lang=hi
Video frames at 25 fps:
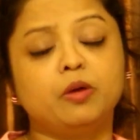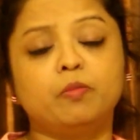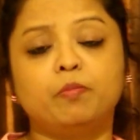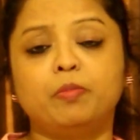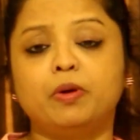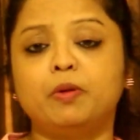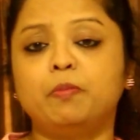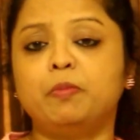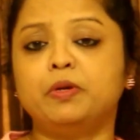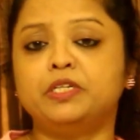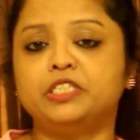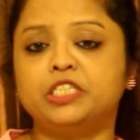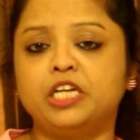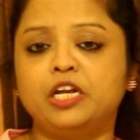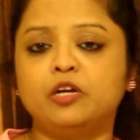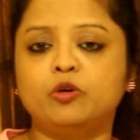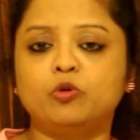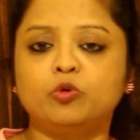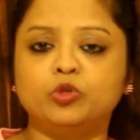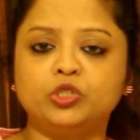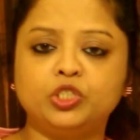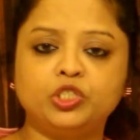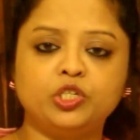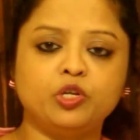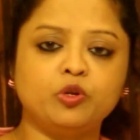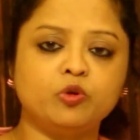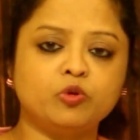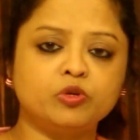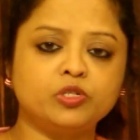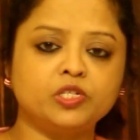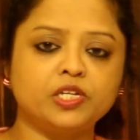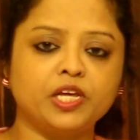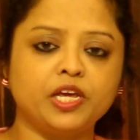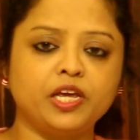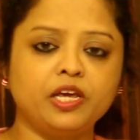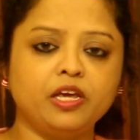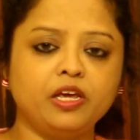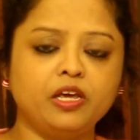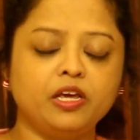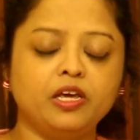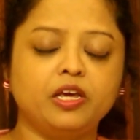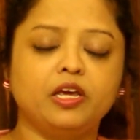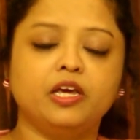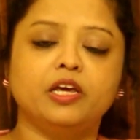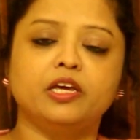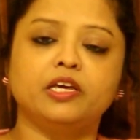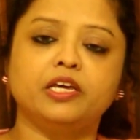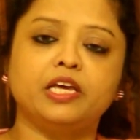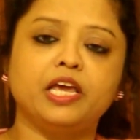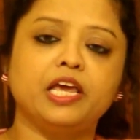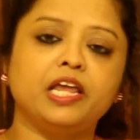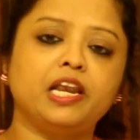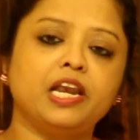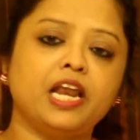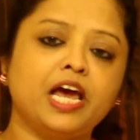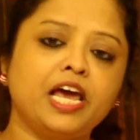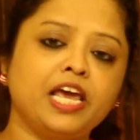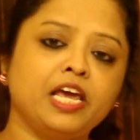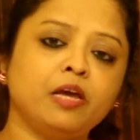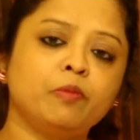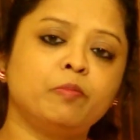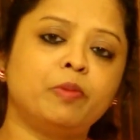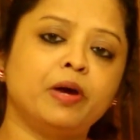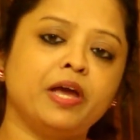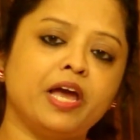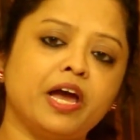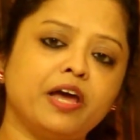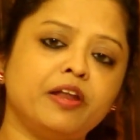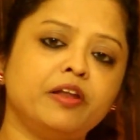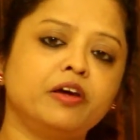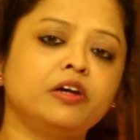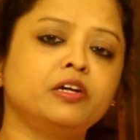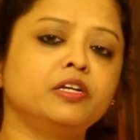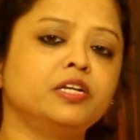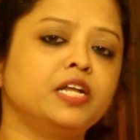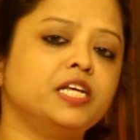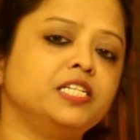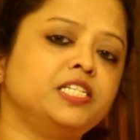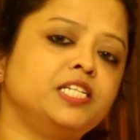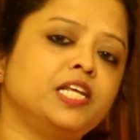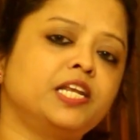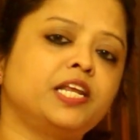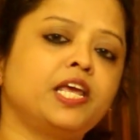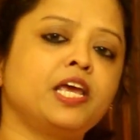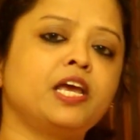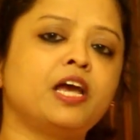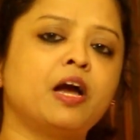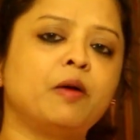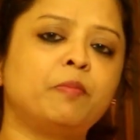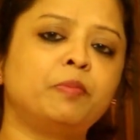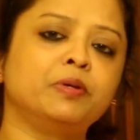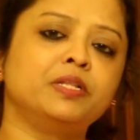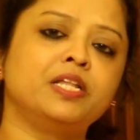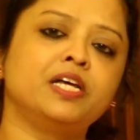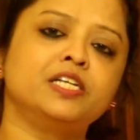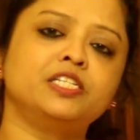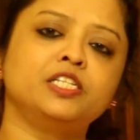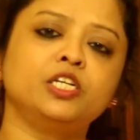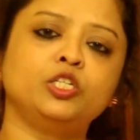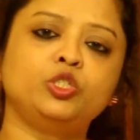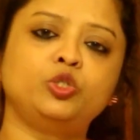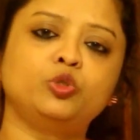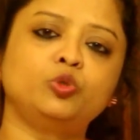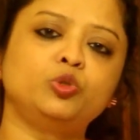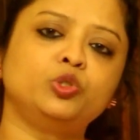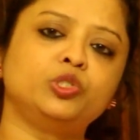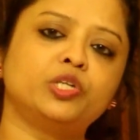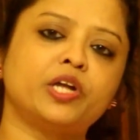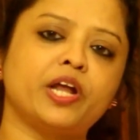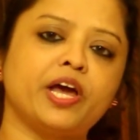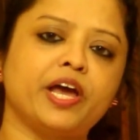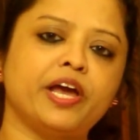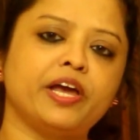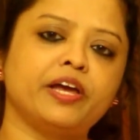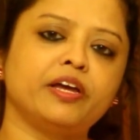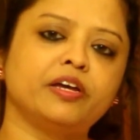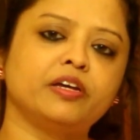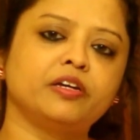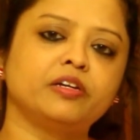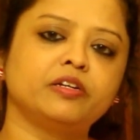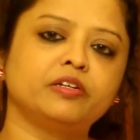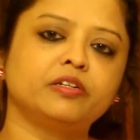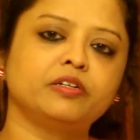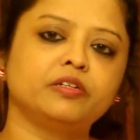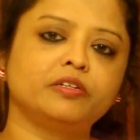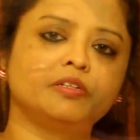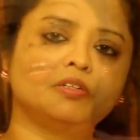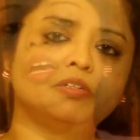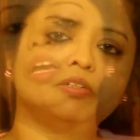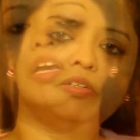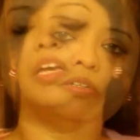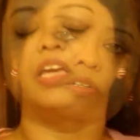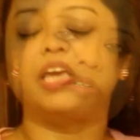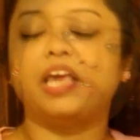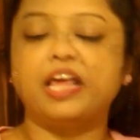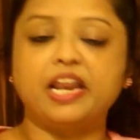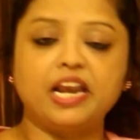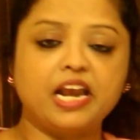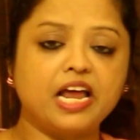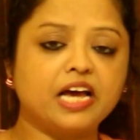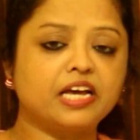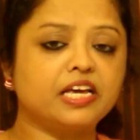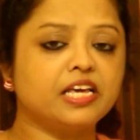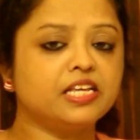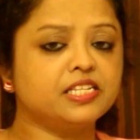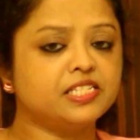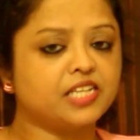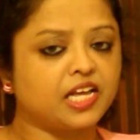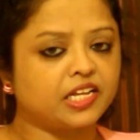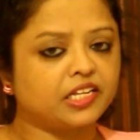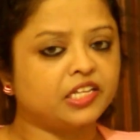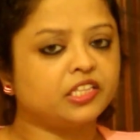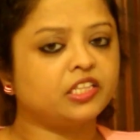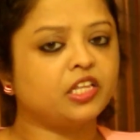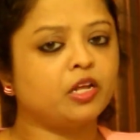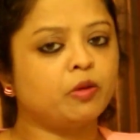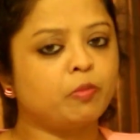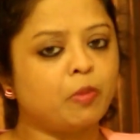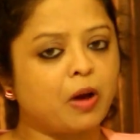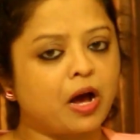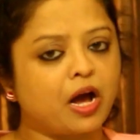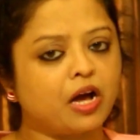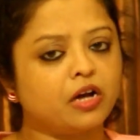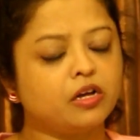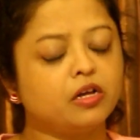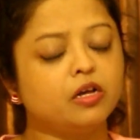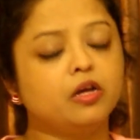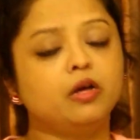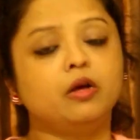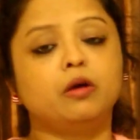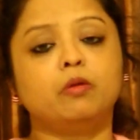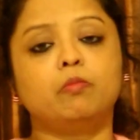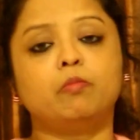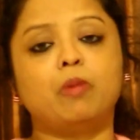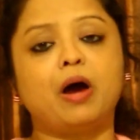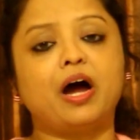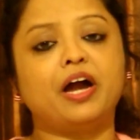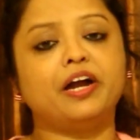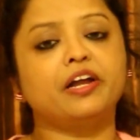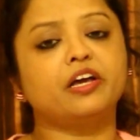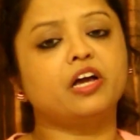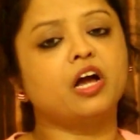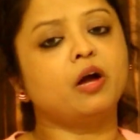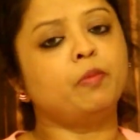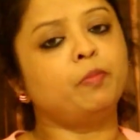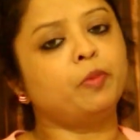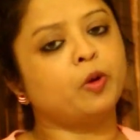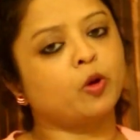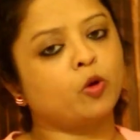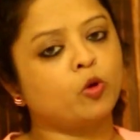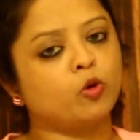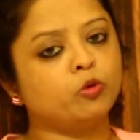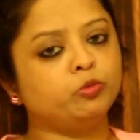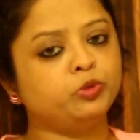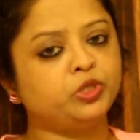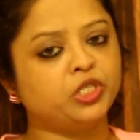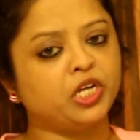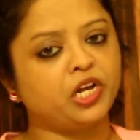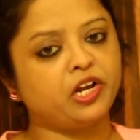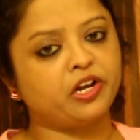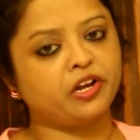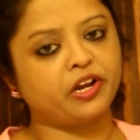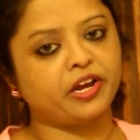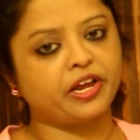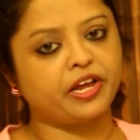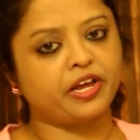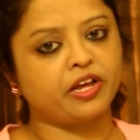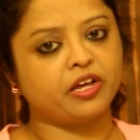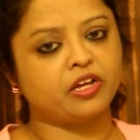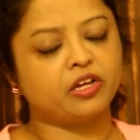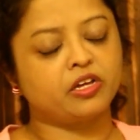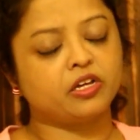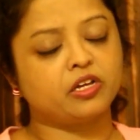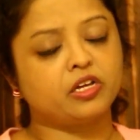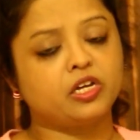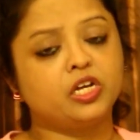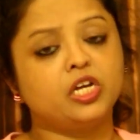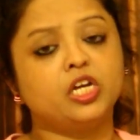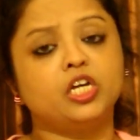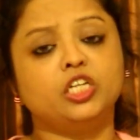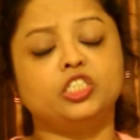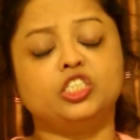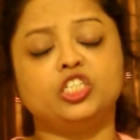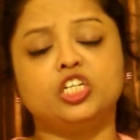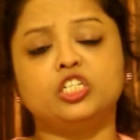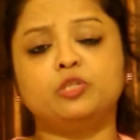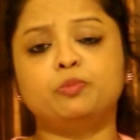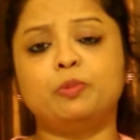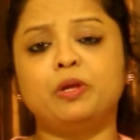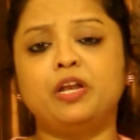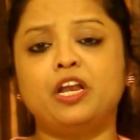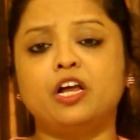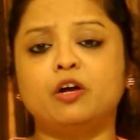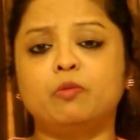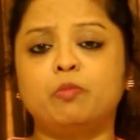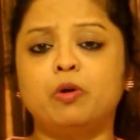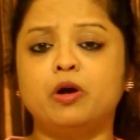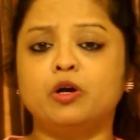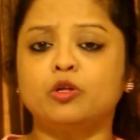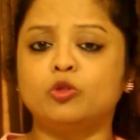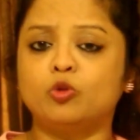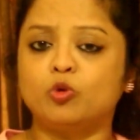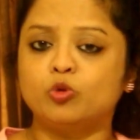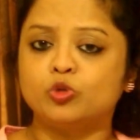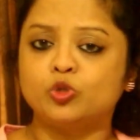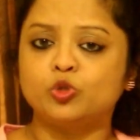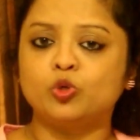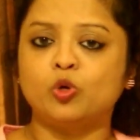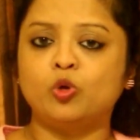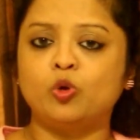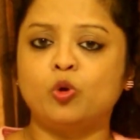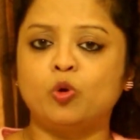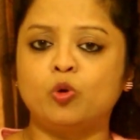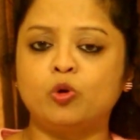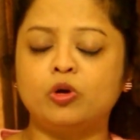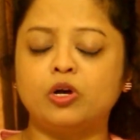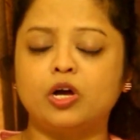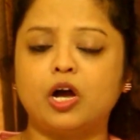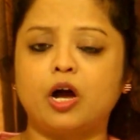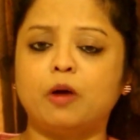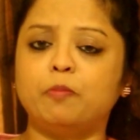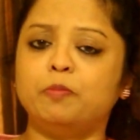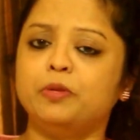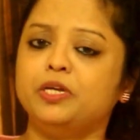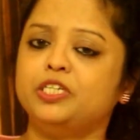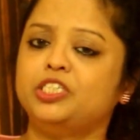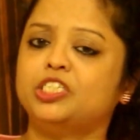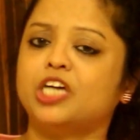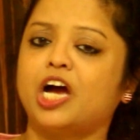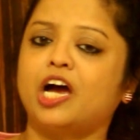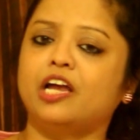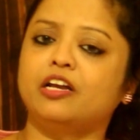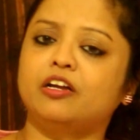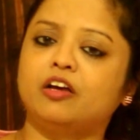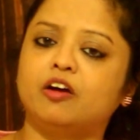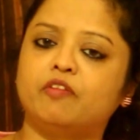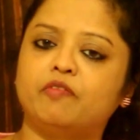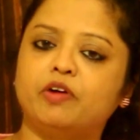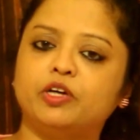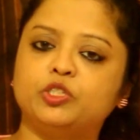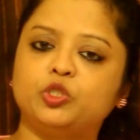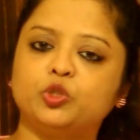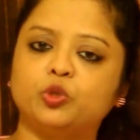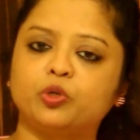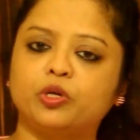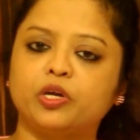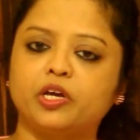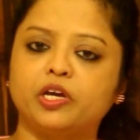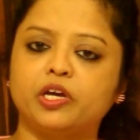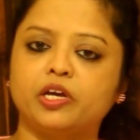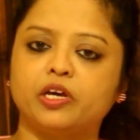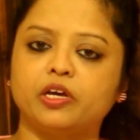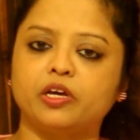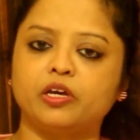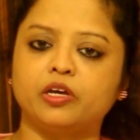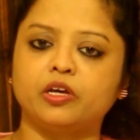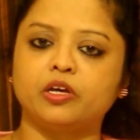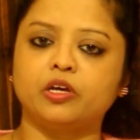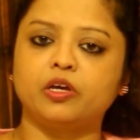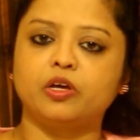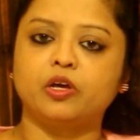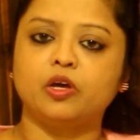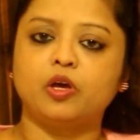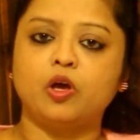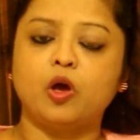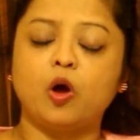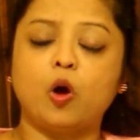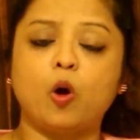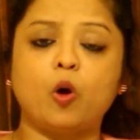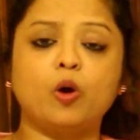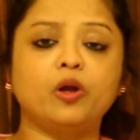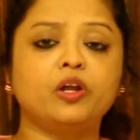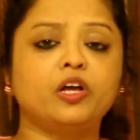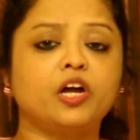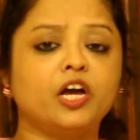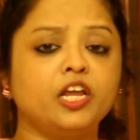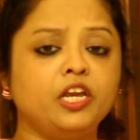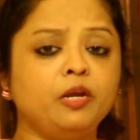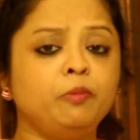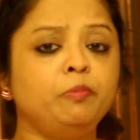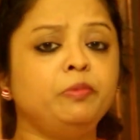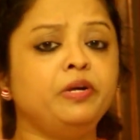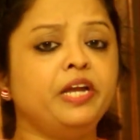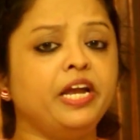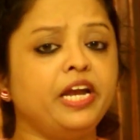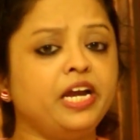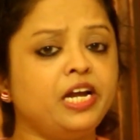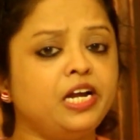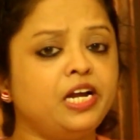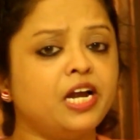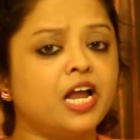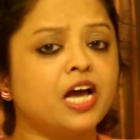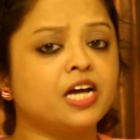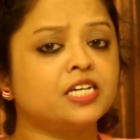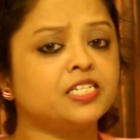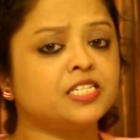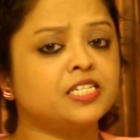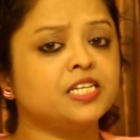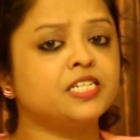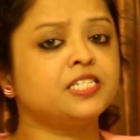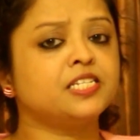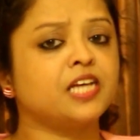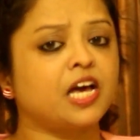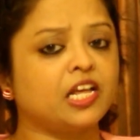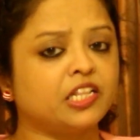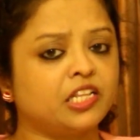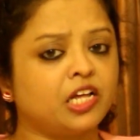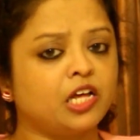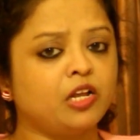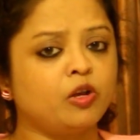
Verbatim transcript: पर पिछले कुछ दिनों से केरला एक भयानक नैसर्गिक आपदा से जूझ रहा है केरला के ज्यादातर भाग बाढ़ का प्रकोप झेल रहे हैं जिसमें लगभग 200 लोग अपनी जान गंवा चुके हैं और करीब डेढ़ लाख से ज्यादा